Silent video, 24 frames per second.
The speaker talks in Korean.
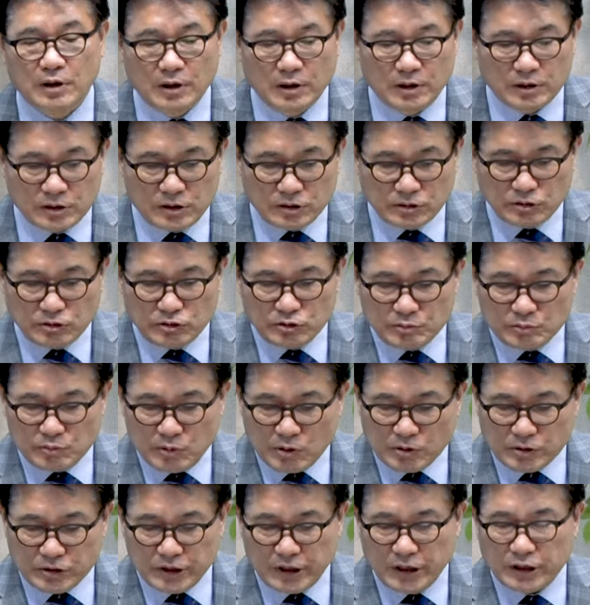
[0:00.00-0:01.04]
그래서
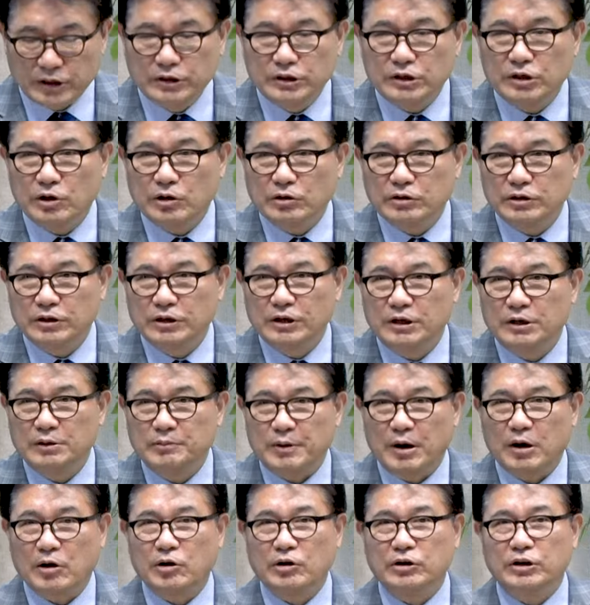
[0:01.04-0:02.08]
윤봉길의 의거를
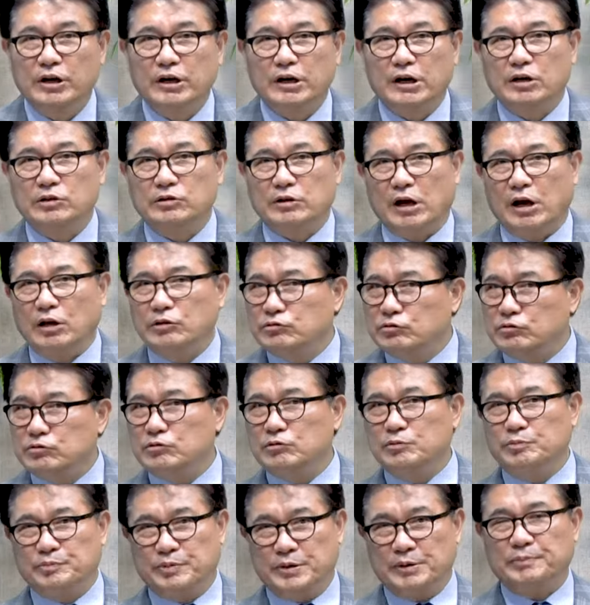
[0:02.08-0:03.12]
박헌혜가
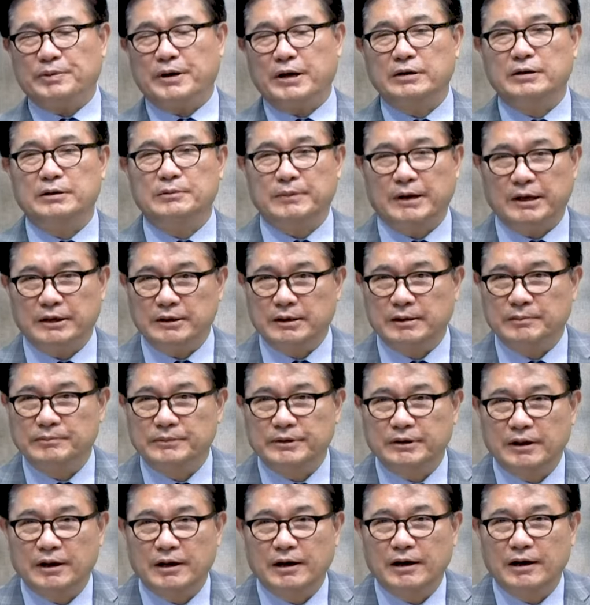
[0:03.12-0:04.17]
아주 비판을 많이
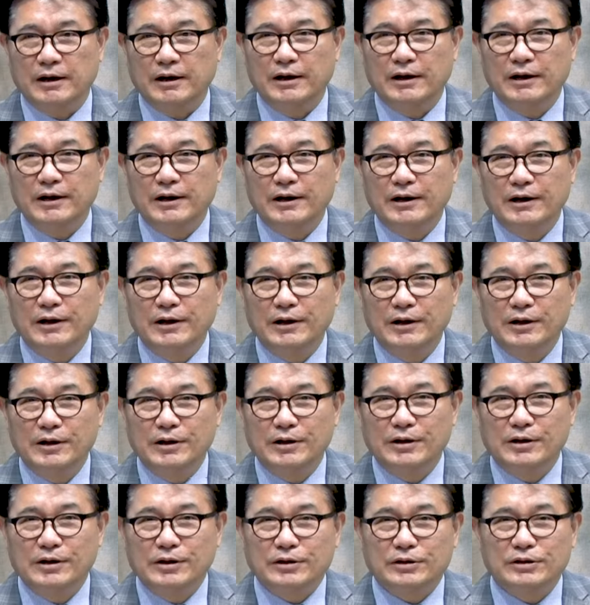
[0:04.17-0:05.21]
합니다.
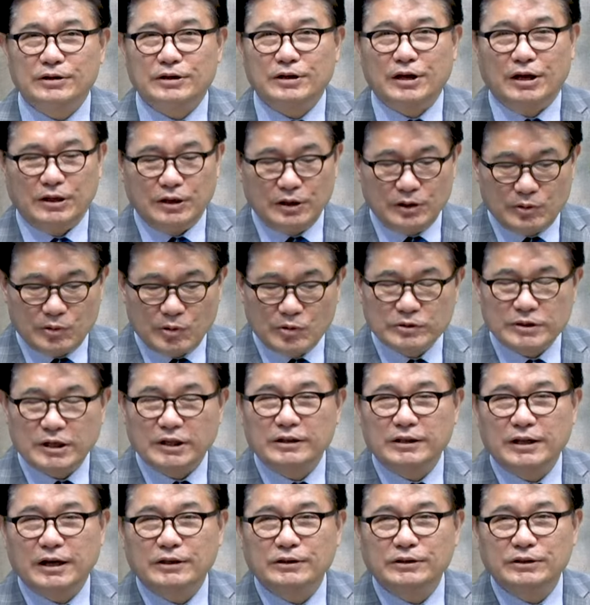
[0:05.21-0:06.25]
그러니까 이
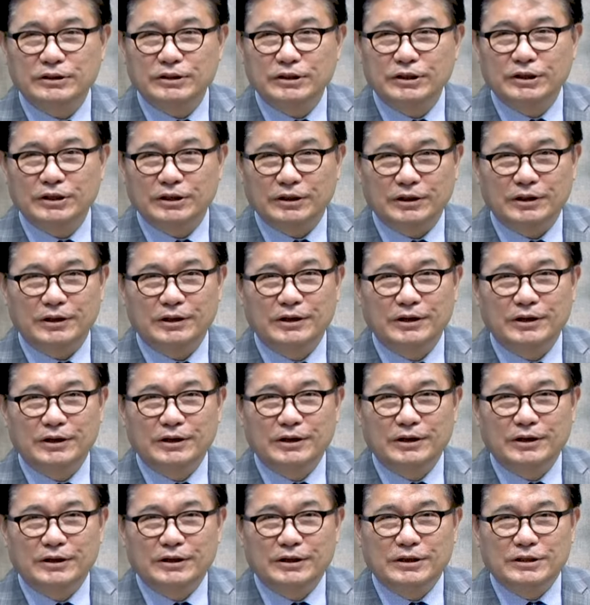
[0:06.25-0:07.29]
공산당들은
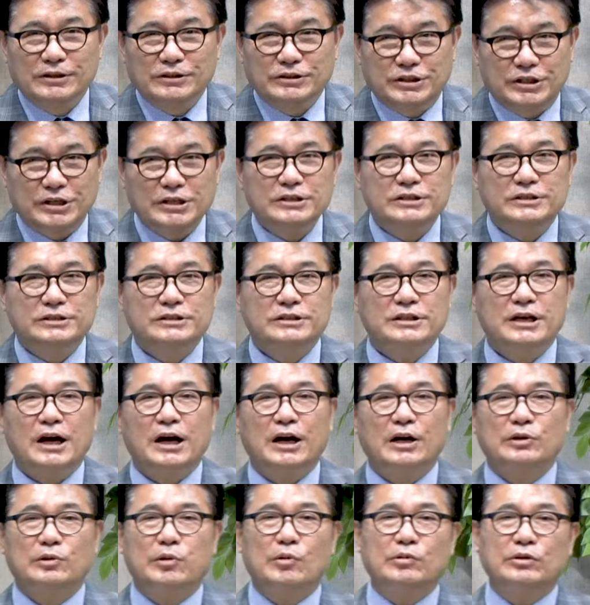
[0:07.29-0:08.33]

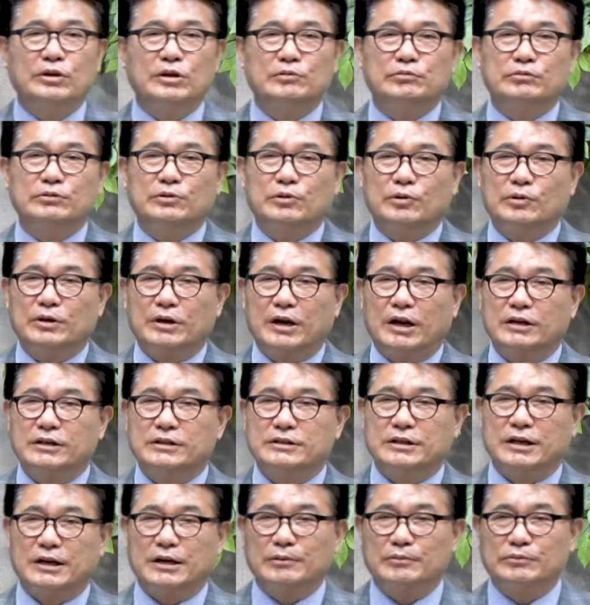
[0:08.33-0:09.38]
진짜 독립운동을 하는
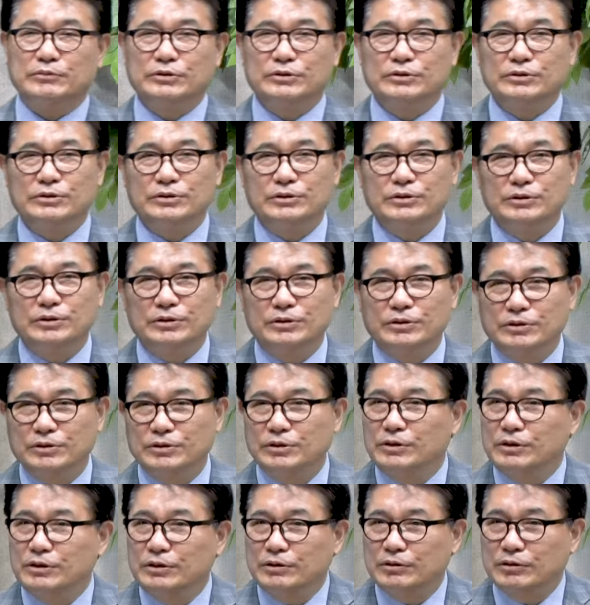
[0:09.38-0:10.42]

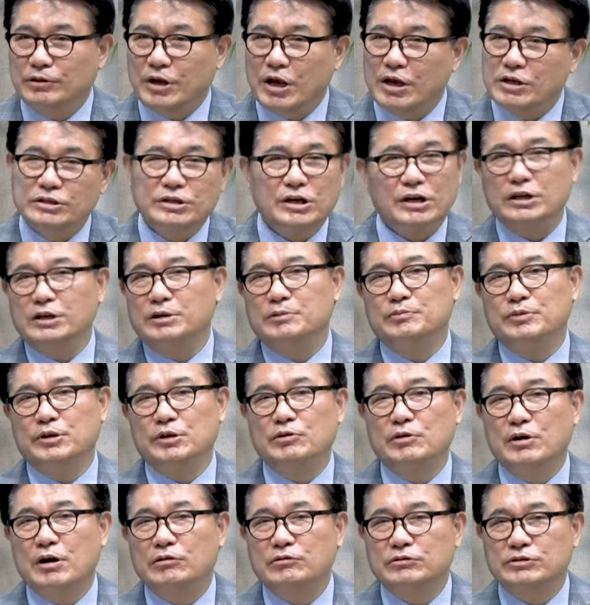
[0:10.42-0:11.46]
사람들을 굉장히
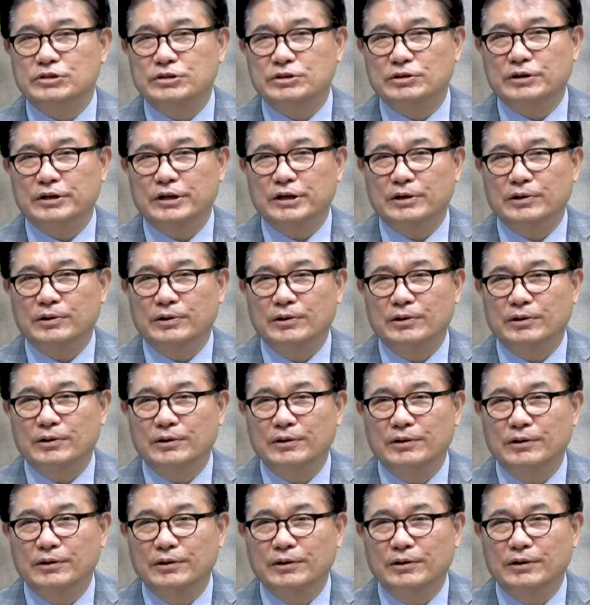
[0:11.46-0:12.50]
미워하고 싫어해요.
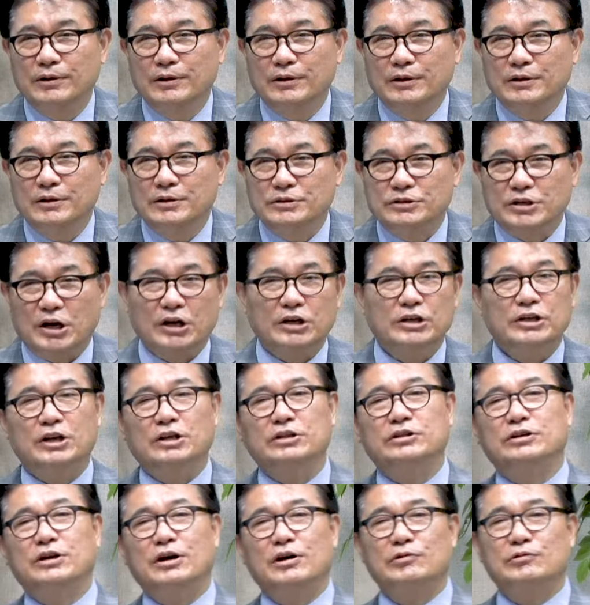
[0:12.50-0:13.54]

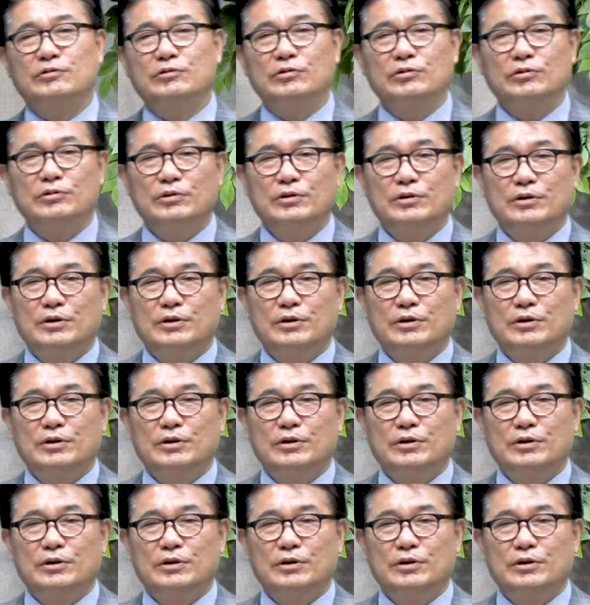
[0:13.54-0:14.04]
자기네들하고